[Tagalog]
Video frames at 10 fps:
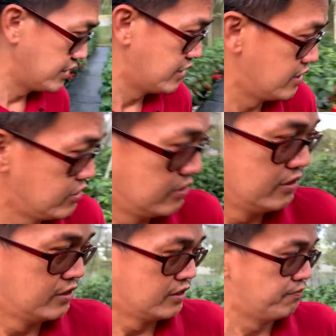mga
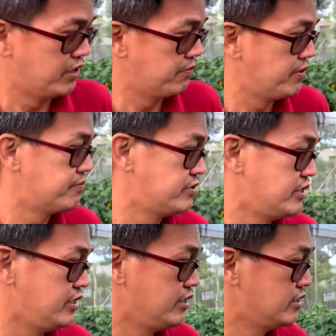bell pepper
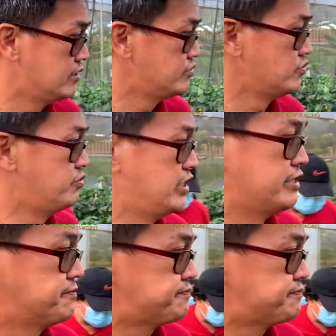ni Turbulent.